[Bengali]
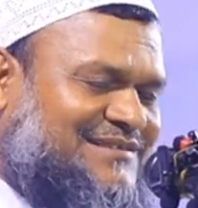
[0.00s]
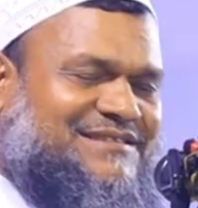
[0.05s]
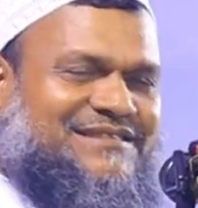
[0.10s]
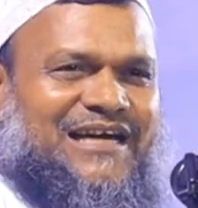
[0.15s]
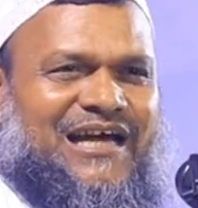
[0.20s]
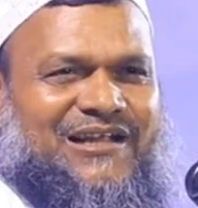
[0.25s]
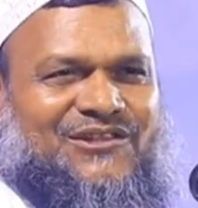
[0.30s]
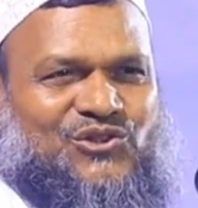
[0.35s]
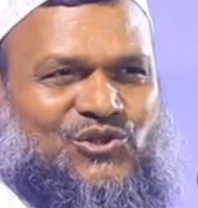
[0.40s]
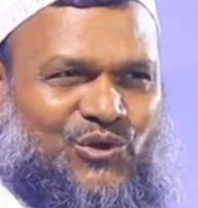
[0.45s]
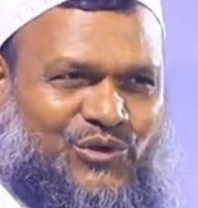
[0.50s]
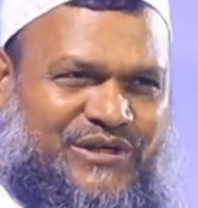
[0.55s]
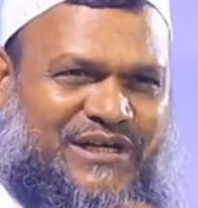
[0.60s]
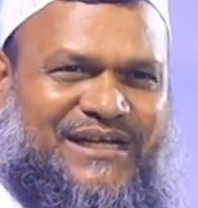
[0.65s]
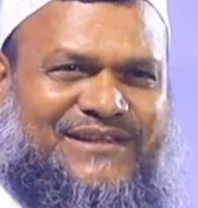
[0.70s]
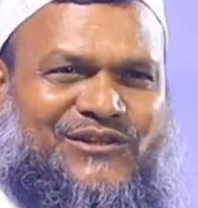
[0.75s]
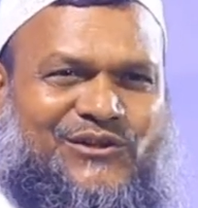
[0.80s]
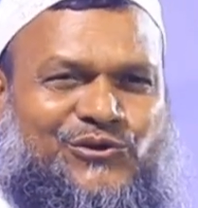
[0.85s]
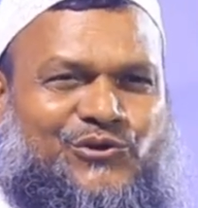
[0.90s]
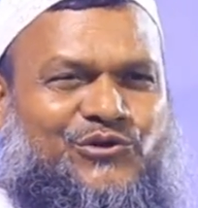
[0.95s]
যার
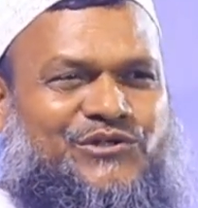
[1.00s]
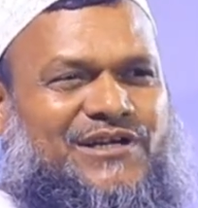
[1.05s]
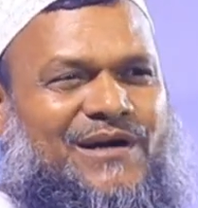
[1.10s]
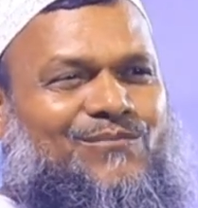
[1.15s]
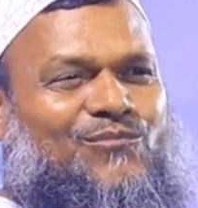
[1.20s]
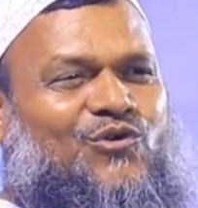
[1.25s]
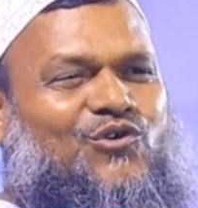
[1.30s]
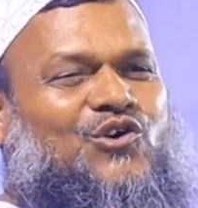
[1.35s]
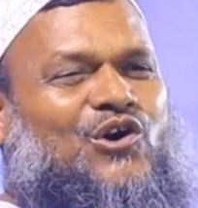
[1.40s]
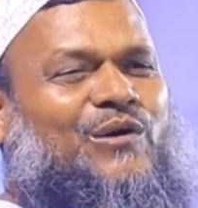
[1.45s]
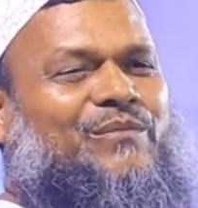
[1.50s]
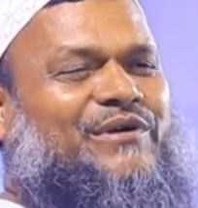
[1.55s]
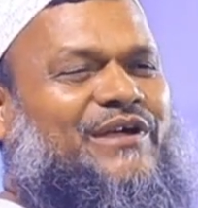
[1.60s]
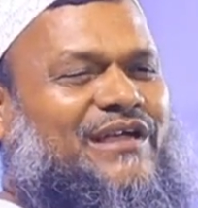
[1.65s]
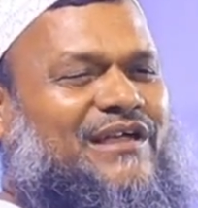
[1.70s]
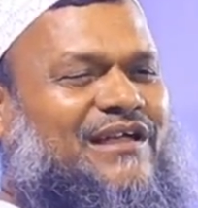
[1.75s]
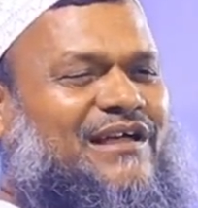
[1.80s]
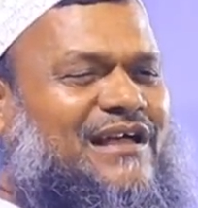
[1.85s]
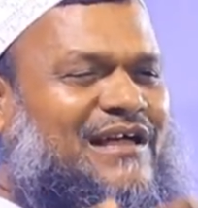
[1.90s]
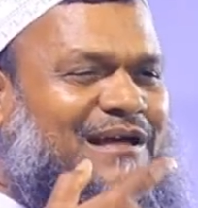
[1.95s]
দুনিয়াতে দুইটা মুখ হবে
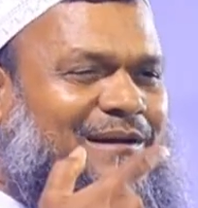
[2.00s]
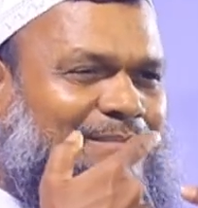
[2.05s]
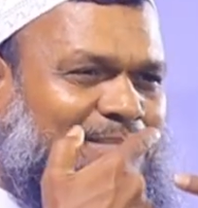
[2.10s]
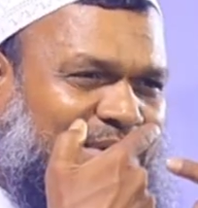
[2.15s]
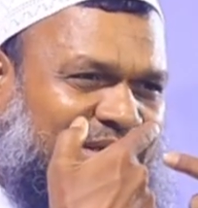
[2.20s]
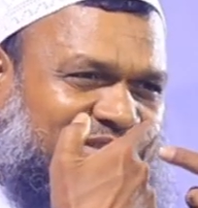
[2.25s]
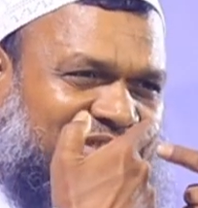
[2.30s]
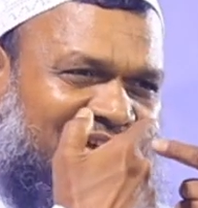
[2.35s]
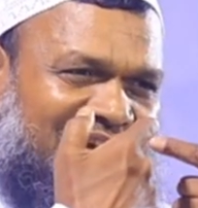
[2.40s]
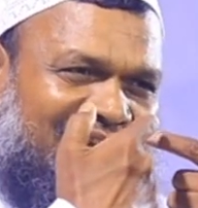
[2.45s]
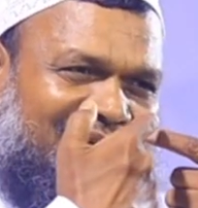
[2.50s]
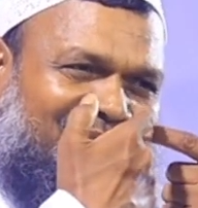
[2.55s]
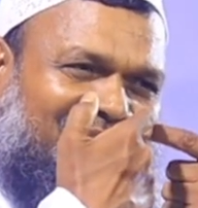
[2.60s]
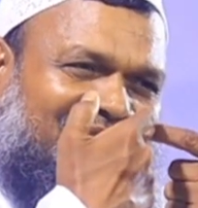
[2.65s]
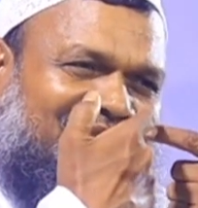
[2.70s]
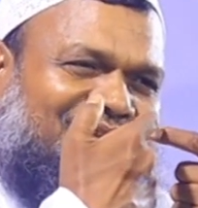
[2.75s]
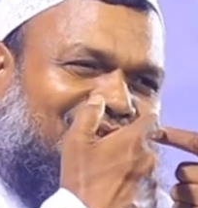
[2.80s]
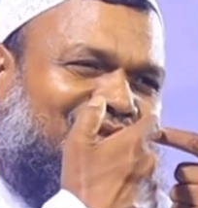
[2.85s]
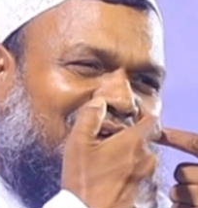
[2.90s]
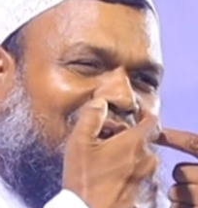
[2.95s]
বিচারের
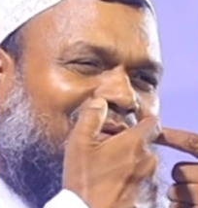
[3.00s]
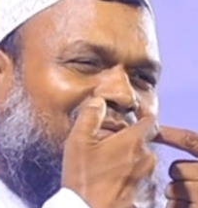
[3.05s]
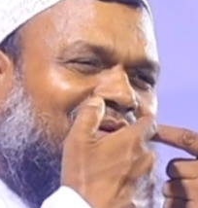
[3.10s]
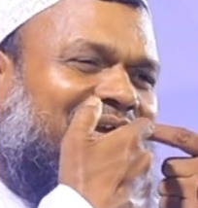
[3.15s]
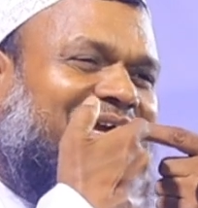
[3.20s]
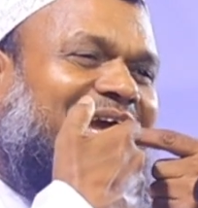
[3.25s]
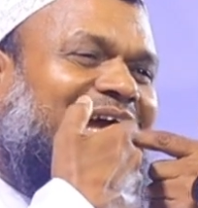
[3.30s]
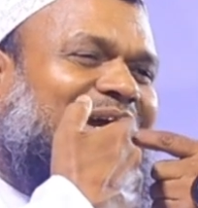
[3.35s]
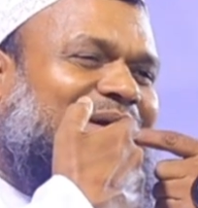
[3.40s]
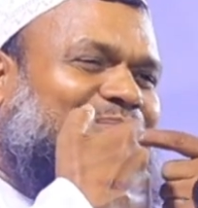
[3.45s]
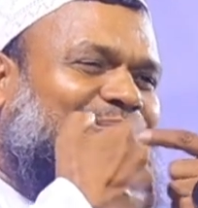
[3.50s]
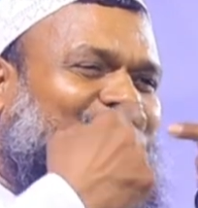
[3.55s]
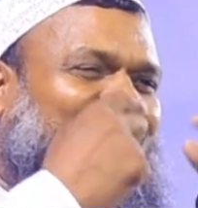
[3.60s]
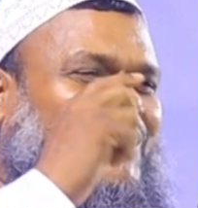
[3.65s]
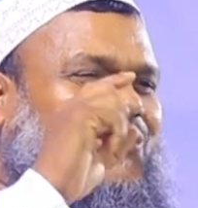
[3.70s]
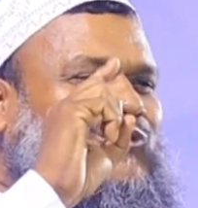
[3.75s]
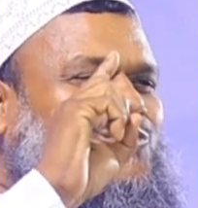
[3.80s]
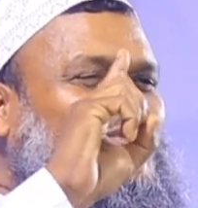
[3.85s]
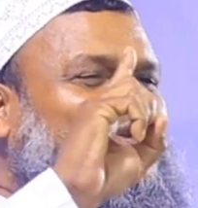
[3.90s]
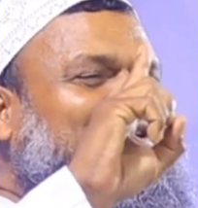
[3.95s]
মাঠে তার এক
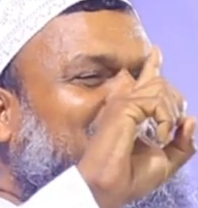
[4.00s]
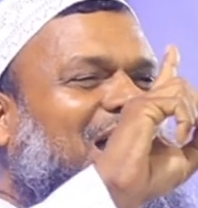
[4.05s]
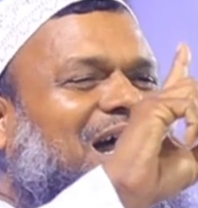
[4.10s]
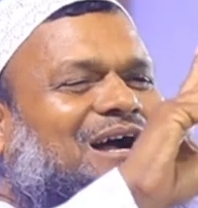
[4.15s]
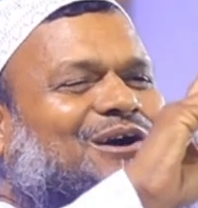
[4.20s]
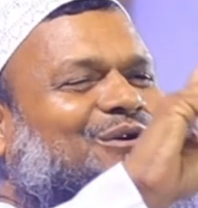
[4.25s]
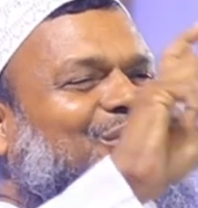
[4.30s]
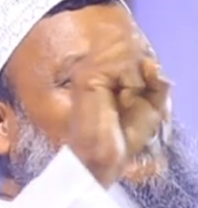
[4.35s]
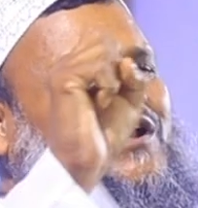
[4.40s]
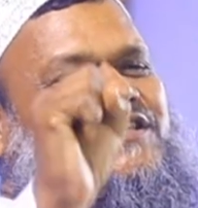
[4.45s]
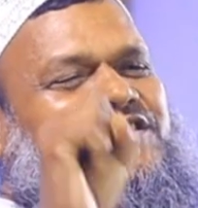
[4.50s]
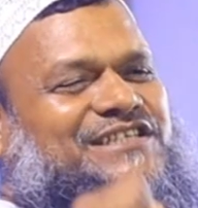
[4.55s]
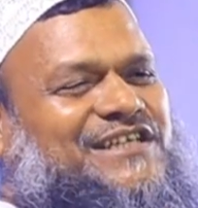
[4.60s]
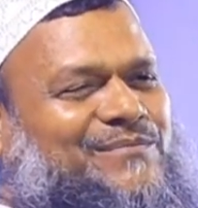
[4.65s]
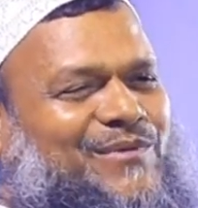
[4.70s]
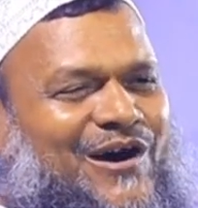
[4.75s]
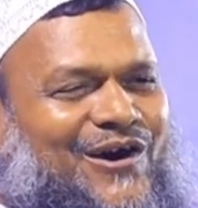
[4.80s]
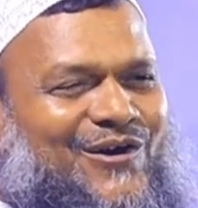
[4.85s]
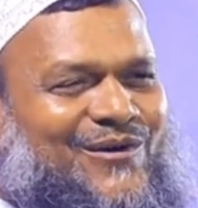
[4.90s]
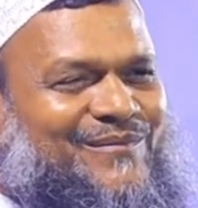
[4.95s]
মুখের দুইটা আগুনের
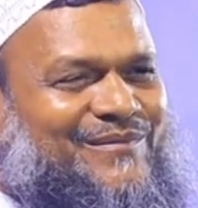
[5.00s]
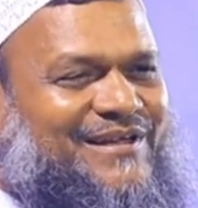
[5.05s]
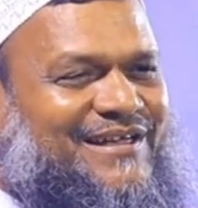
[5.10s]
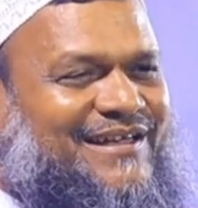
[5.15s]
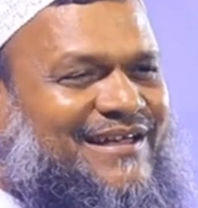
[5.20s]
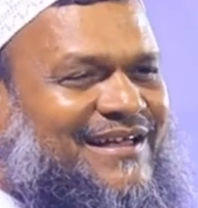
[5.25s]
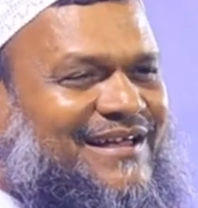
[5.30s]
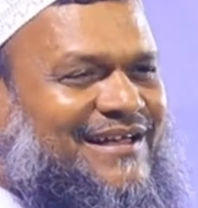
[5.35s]
জিবা হবে